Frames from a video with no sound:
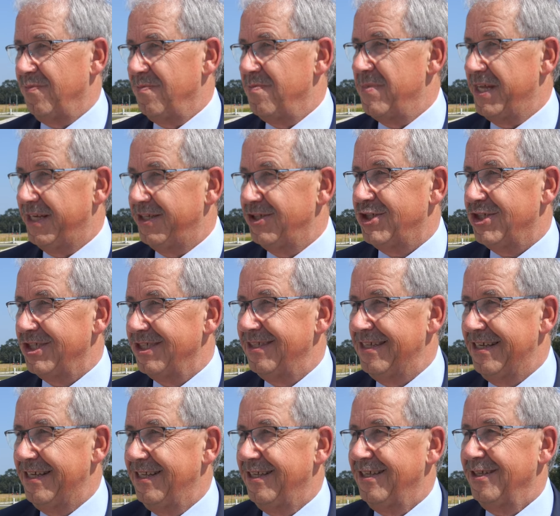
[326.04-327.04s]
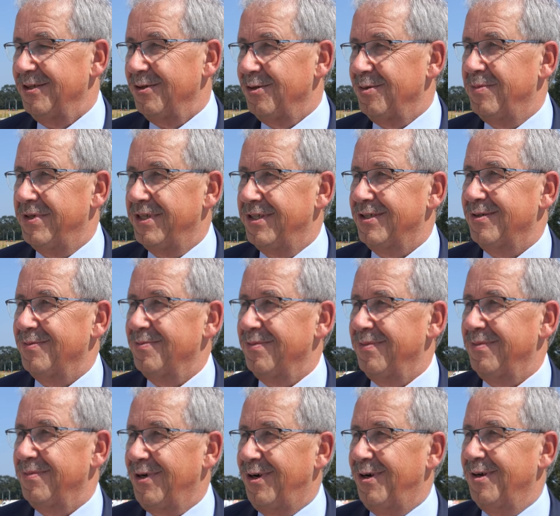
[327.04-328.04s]
Menschen und
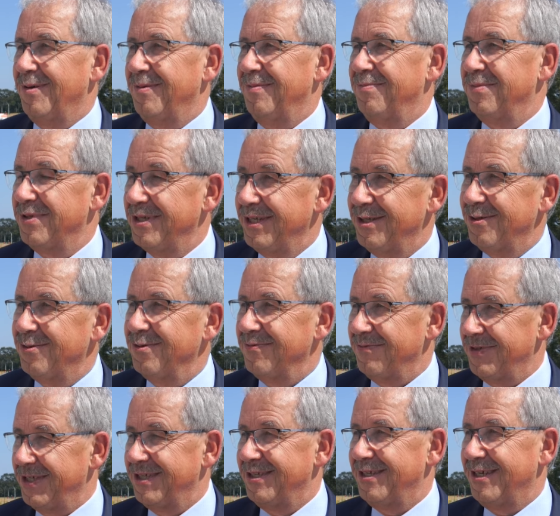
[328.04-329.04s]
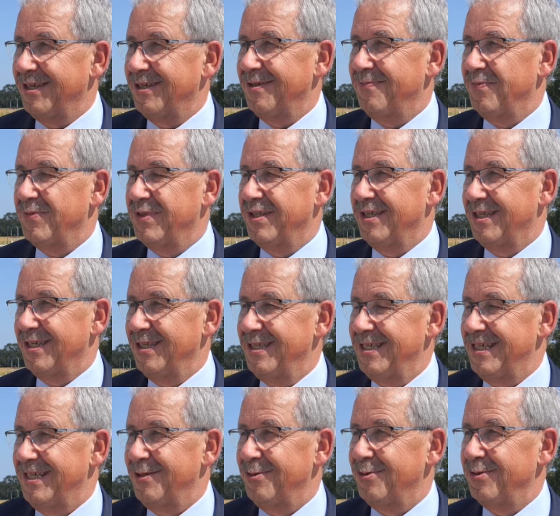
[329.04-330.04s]
Menschen brauchen Bildung, weil da die
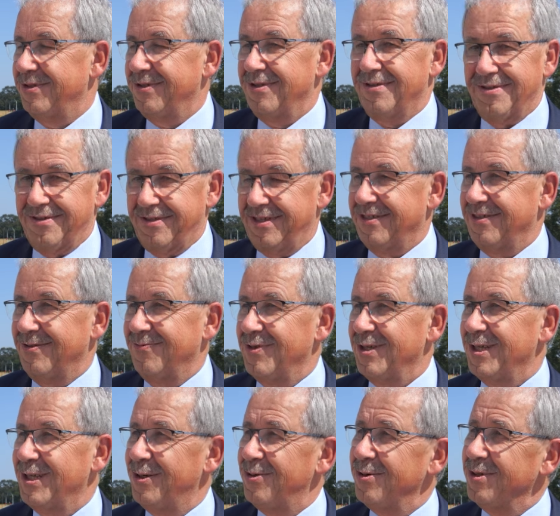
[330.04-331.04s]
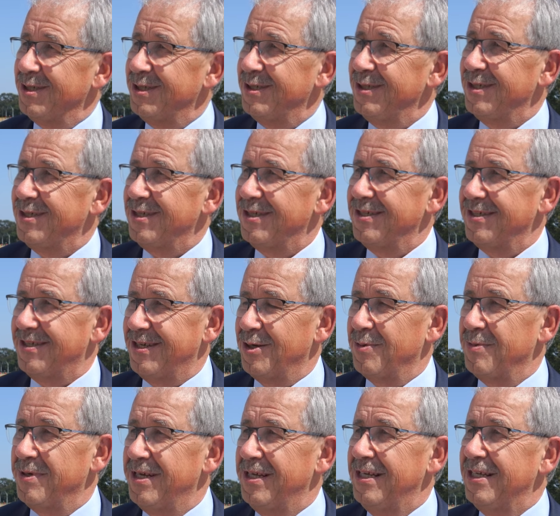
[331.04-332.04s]
Kinder und äh, da sind wir genau richtig, ich
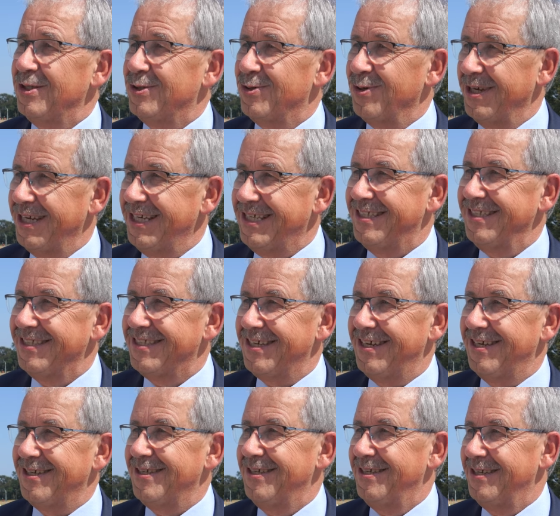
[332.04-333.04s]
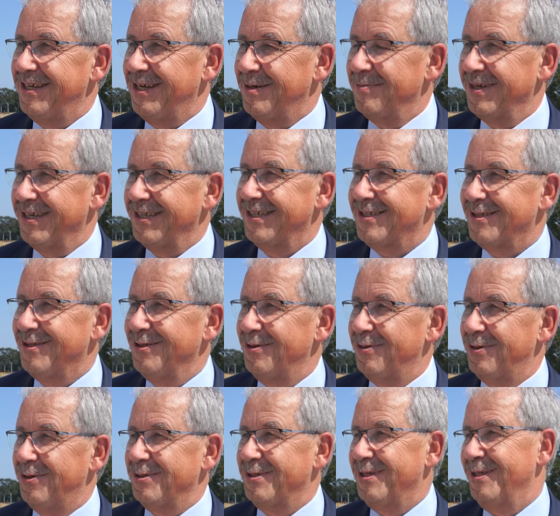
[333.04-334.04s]
denke mal, zur rechten Zeit am rechten
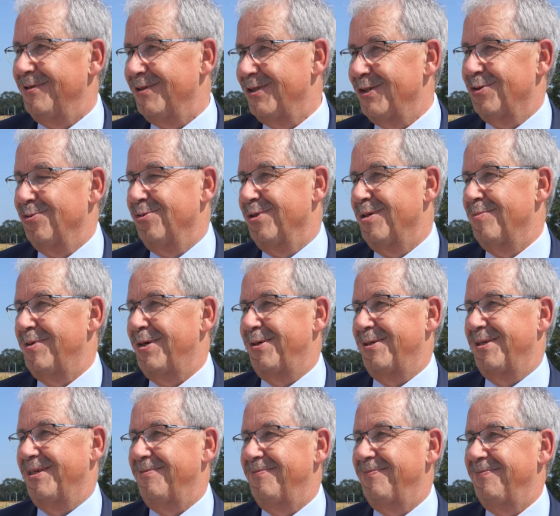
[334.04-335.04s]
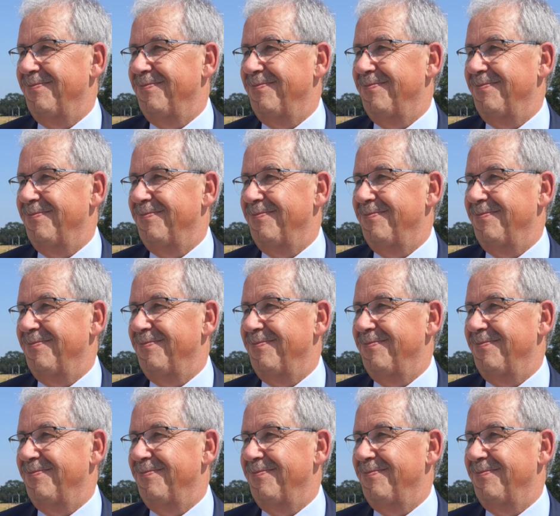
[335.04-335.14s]
Ort die Schule gebaut.